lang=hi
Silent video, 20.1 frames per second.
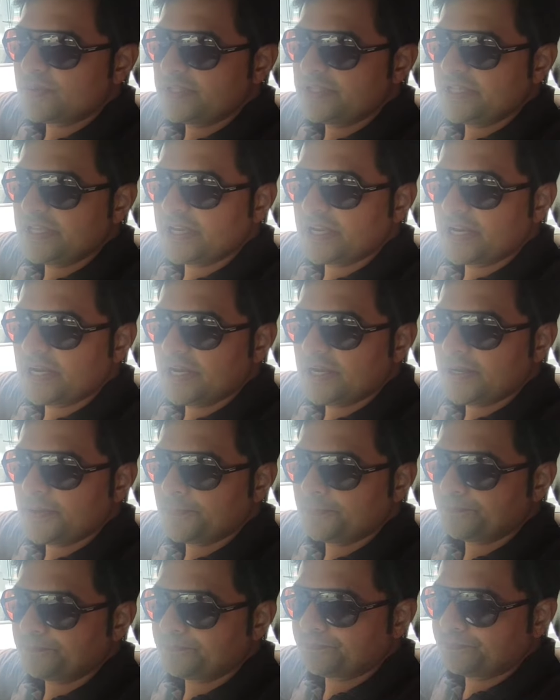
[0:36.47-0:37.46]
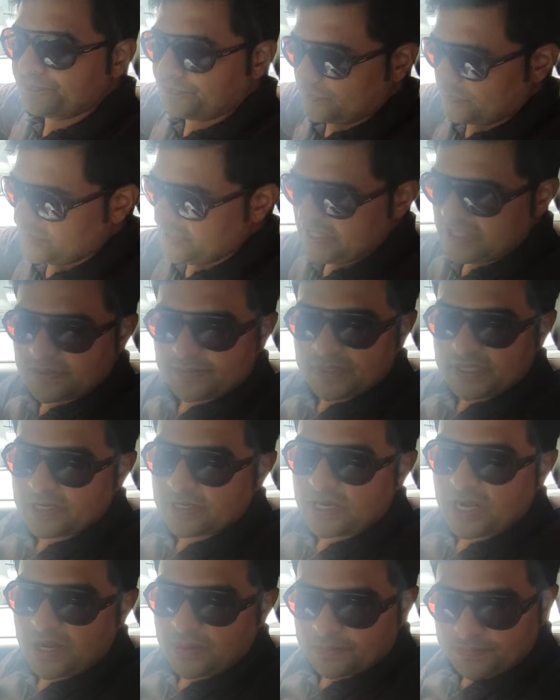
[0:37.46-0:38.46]
उस बंदे का जैसे मैं
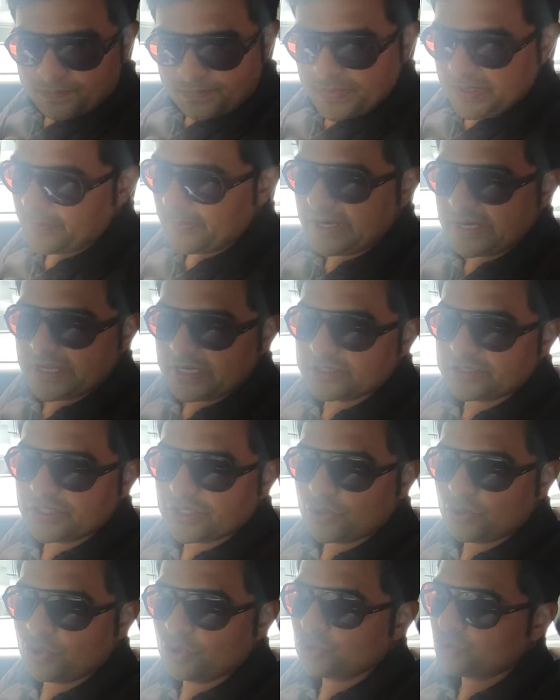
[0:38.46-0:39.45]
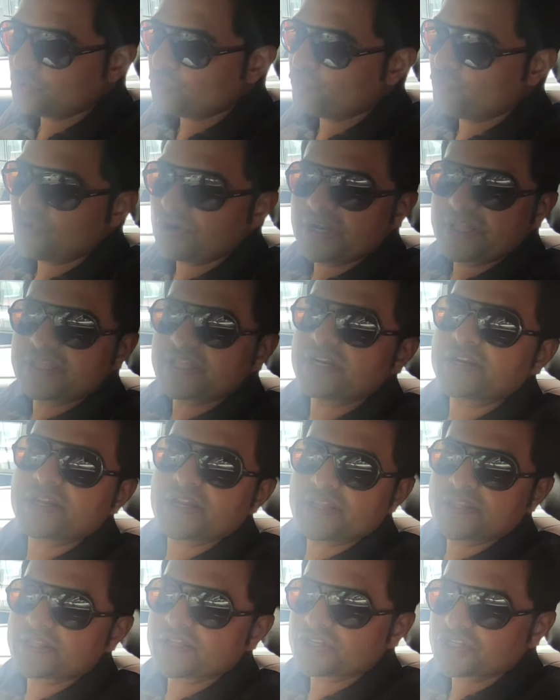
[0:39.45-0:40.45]
आप पेमेंट करते हो तो वो रिसेंट
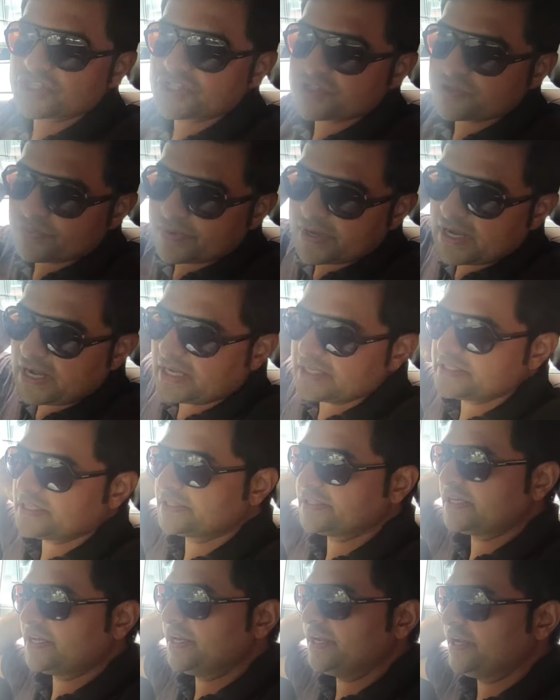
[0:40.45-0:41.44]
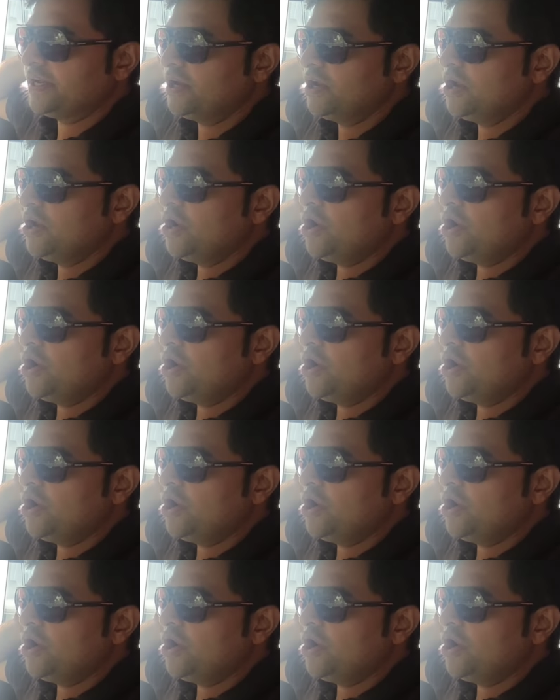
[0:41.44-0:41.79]
ट्रांजेक्शन में आ जाता है